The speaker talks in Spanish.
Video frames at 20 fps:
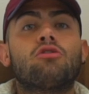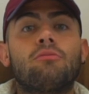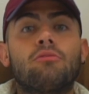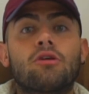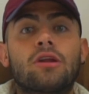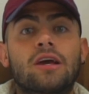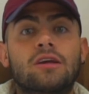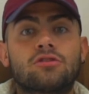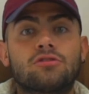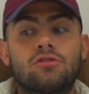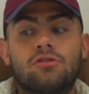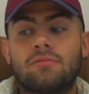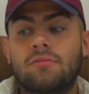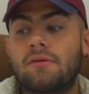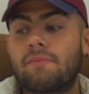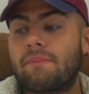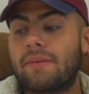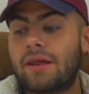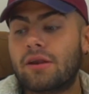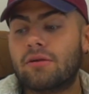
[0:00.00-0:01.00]
cómo reaccionó
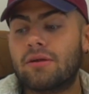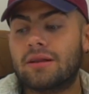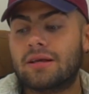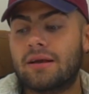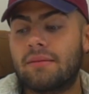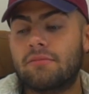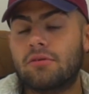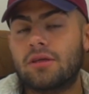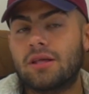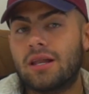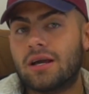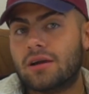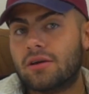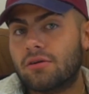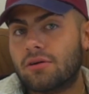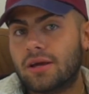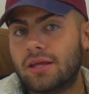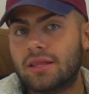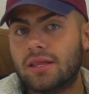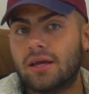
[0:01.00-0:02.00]
mi perro al cambio de la
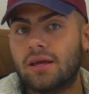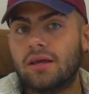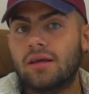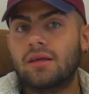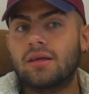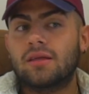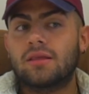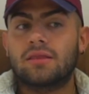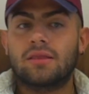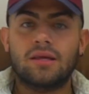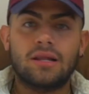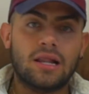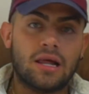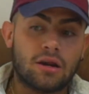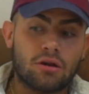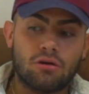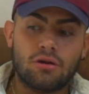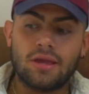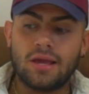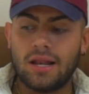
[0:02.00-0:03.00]
croqueta la
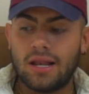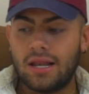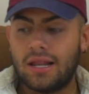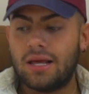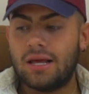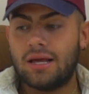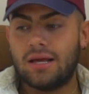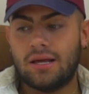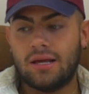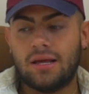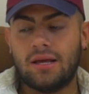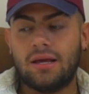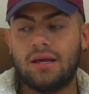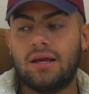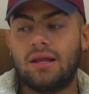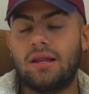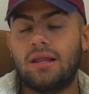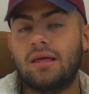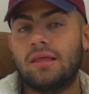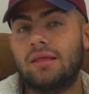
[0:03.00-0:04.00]
Royal
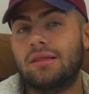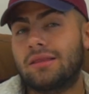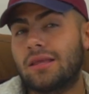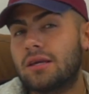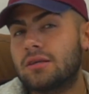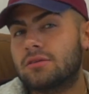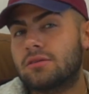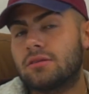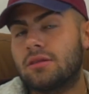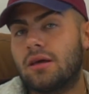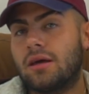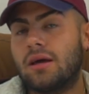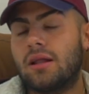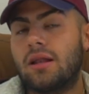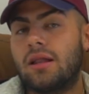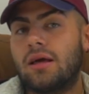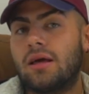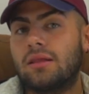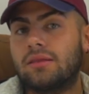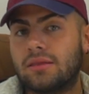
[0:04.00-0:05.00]
a la, de Taste, a
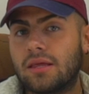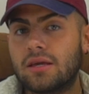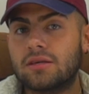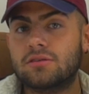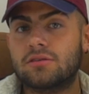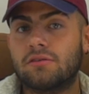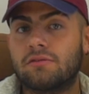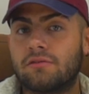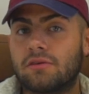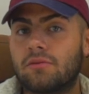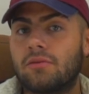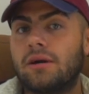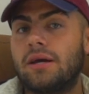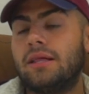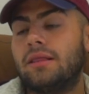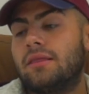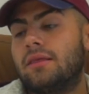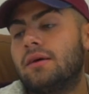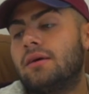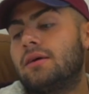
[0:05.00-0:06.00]
la Taste of the
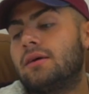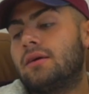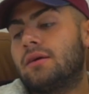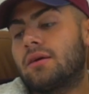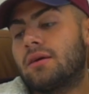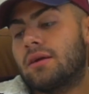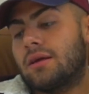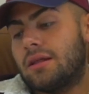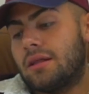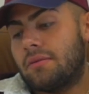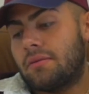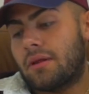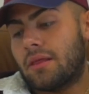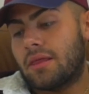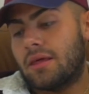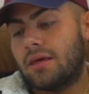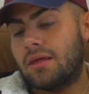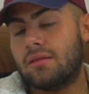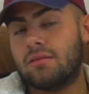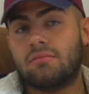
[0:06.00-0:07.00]
Wild. Y la
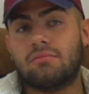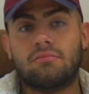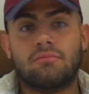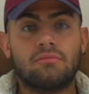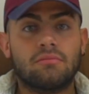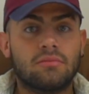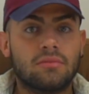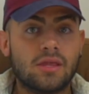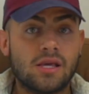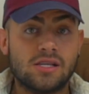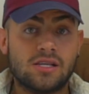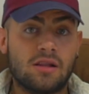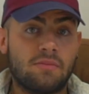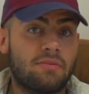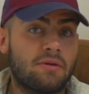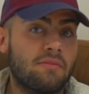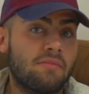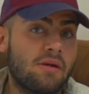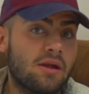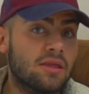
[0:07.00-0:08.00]
verdad, desde el
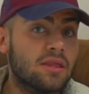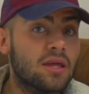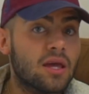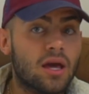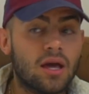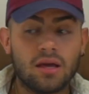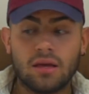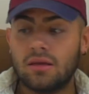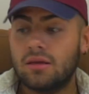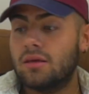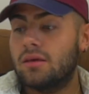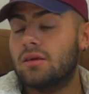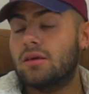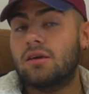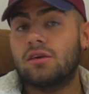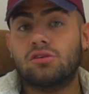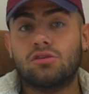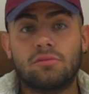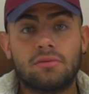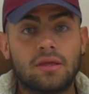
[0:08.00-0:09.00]
primer día
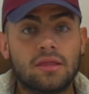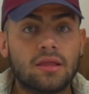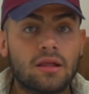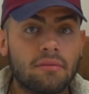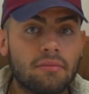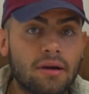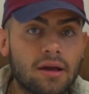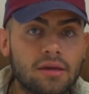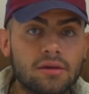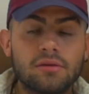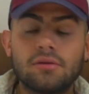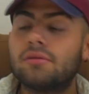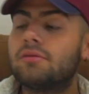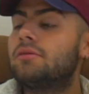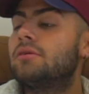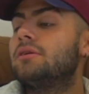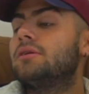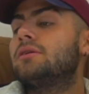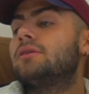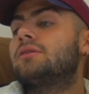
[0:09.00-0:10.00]
hizo bien del
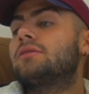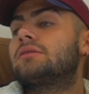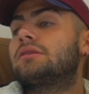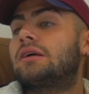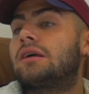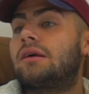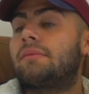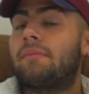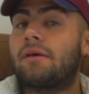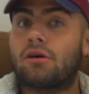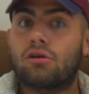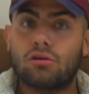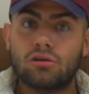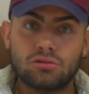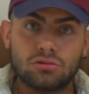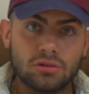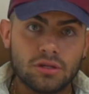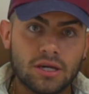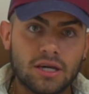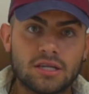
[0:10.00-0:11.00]
baño, se
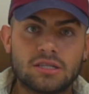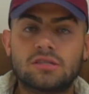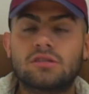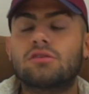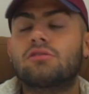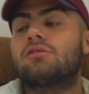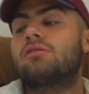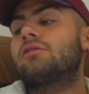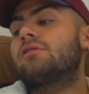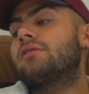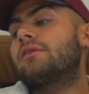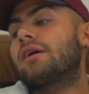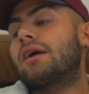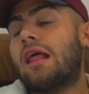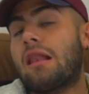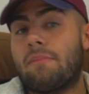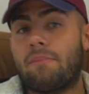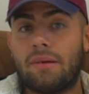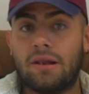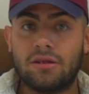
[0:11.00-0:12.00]
mejoró su digestión,
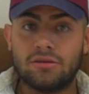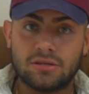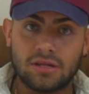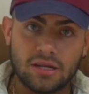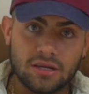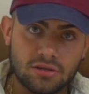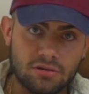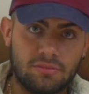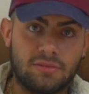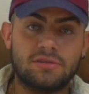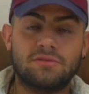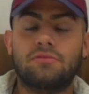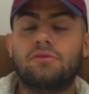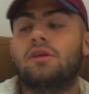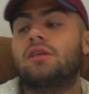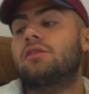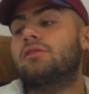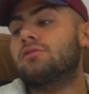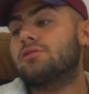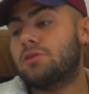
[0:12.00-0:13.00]
el pelo se le hizo más
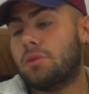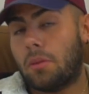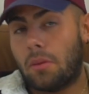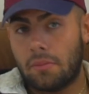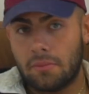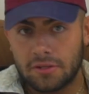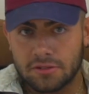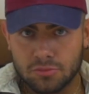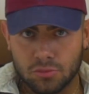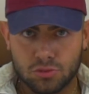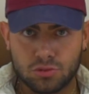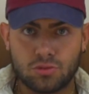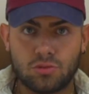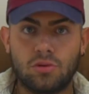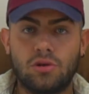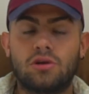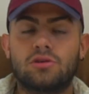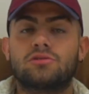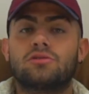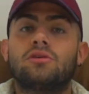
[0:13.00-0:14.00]
bonito, se ve más
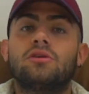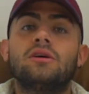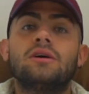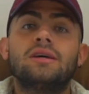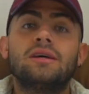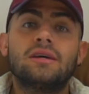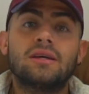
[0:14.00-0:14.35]
musculoso.